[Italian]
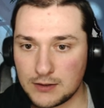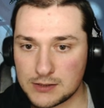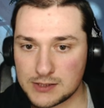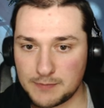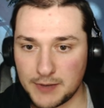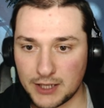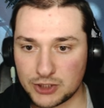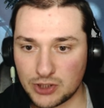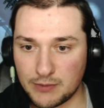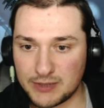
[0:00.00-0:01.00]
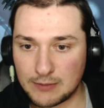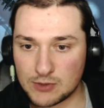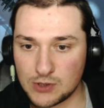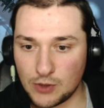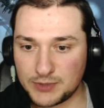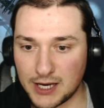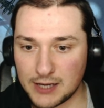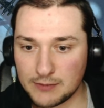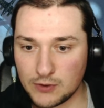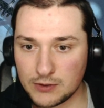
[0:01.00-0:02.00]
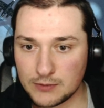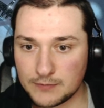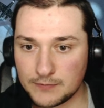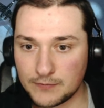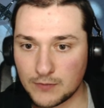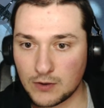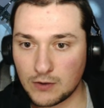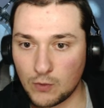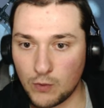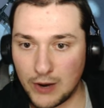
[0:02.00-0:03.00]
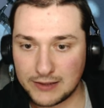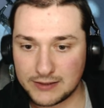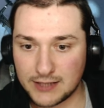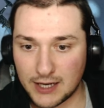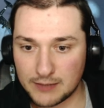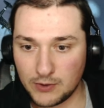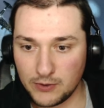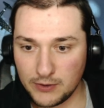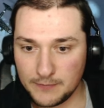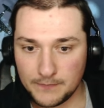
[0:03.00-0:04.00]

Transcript: Special, mettiamo Sloped Armor, Welded Armor